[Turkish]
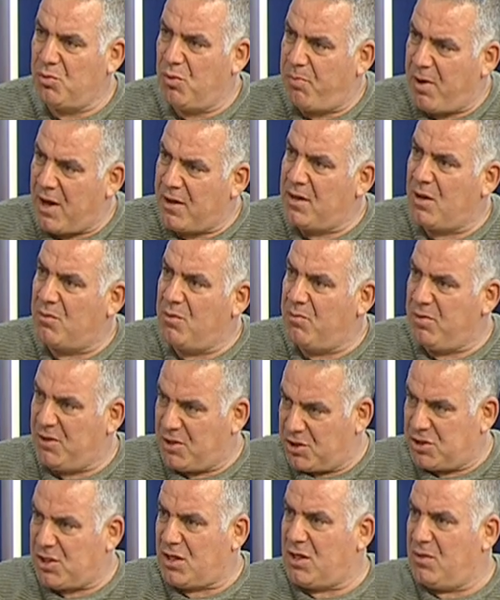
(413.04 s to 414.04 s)
bu pandemi
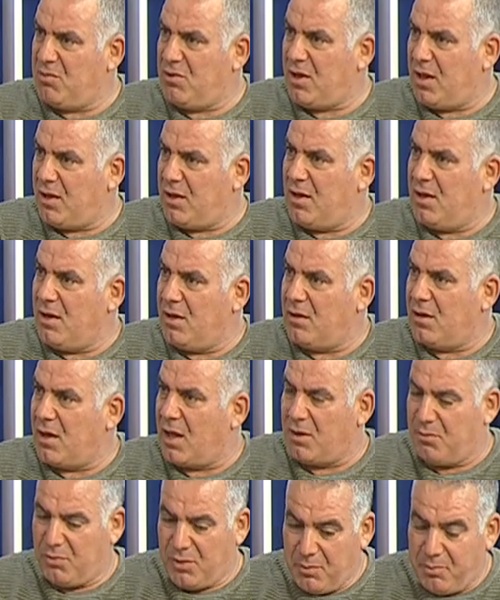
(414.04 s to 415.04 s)
bitecek gibi de değildi
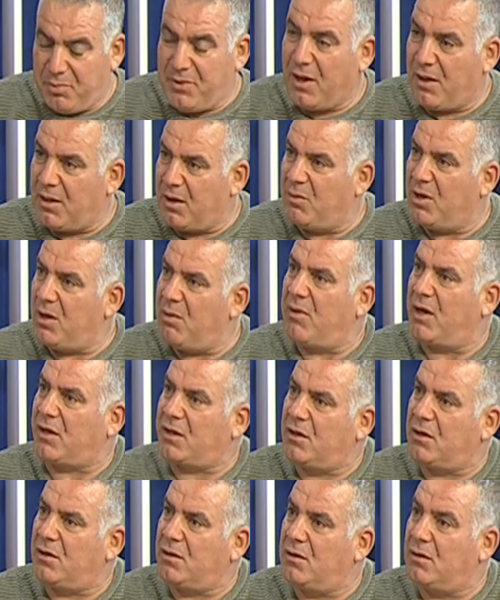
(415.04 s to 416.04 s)
yani. Bir planlama yapmak
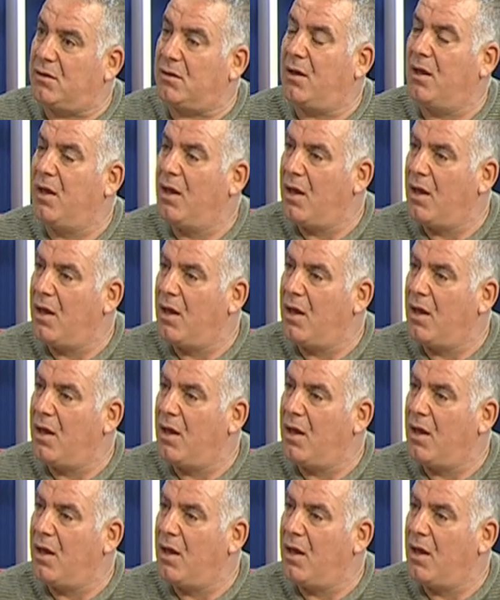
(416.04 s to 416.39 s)
gerekirdi.